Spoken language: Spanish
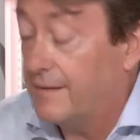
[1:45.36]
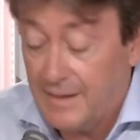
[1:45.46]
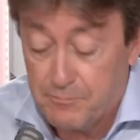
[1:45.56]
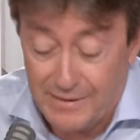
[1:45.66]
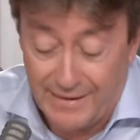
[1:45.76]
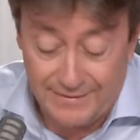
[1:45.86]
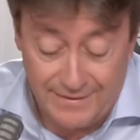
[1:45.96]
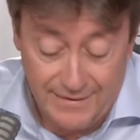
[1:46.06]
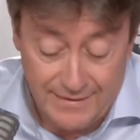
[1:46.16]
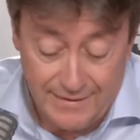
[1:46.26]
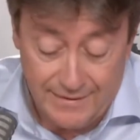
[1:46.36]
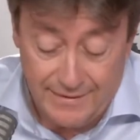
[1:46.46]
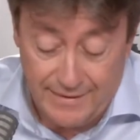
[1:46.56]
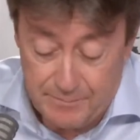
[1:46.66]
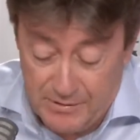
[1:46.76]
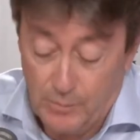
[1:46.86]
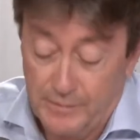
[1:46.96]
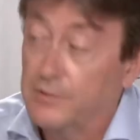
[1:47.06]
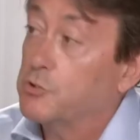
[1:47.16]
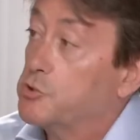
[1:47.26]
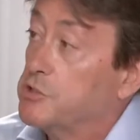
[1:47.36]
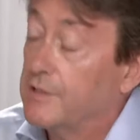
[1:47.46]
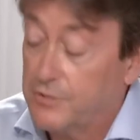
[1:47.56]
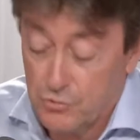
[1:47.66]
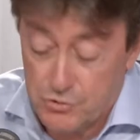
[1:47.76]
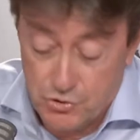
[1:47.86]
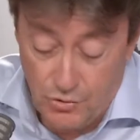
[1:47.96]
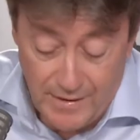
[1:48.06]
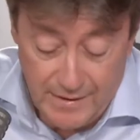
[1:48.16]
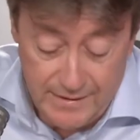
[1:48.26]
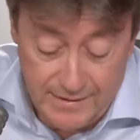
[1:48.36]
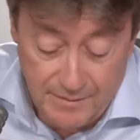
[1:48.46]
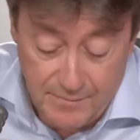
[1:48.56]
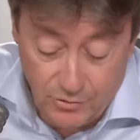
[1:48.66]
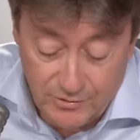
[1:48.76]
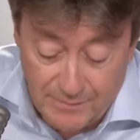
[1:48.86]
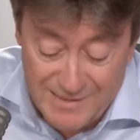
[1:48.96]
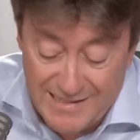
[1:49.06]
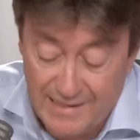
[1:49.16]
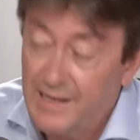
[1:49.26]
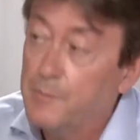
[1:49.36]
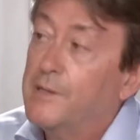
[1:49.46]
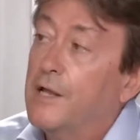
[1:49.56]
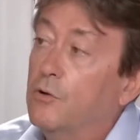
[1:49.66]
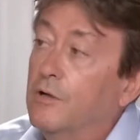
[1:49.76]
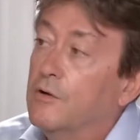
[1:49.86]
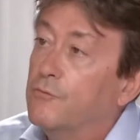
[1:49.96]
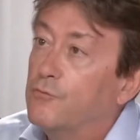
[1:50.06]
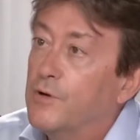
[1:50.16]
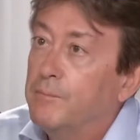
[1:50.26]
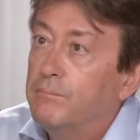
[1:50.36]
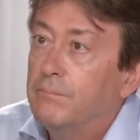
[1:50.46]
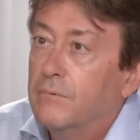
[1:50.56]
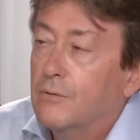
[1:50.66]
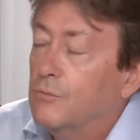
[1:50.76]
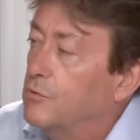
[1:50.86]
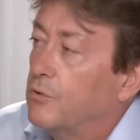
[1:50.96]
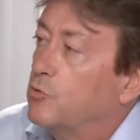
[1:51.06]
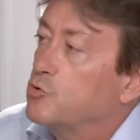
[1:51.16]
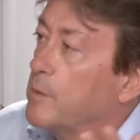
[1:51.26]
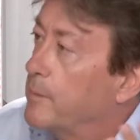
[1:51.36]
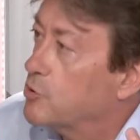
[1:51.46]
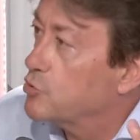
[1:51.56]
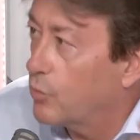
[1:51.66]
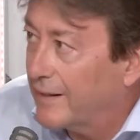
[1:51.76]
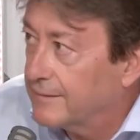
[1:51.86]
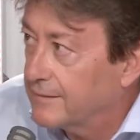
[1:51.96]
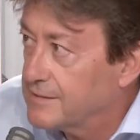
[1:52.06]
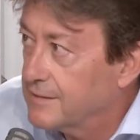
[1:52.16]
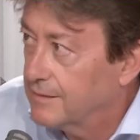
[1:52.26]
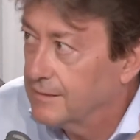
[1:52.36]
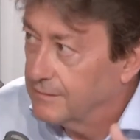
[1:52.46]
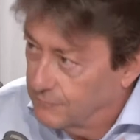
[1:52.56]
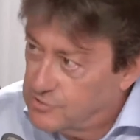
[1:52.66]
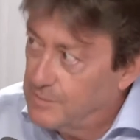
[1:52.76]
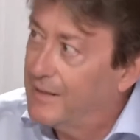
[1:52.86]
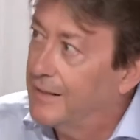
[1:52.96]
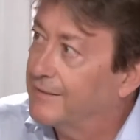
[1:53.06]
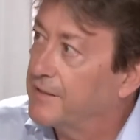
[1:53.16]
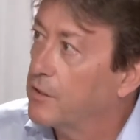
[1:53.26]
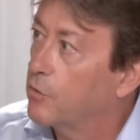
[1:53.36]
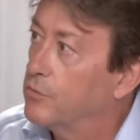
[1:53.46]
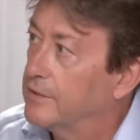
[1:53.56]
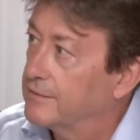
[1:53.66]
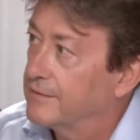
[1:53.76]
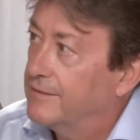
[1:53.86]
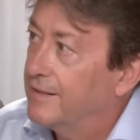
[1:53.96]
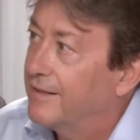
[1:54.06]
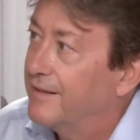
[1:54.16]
La Plata en 1988 y que me contabas que, que el piano fue uno de tus primeros juguetes. No está mal la talla del juguete. ¿eh?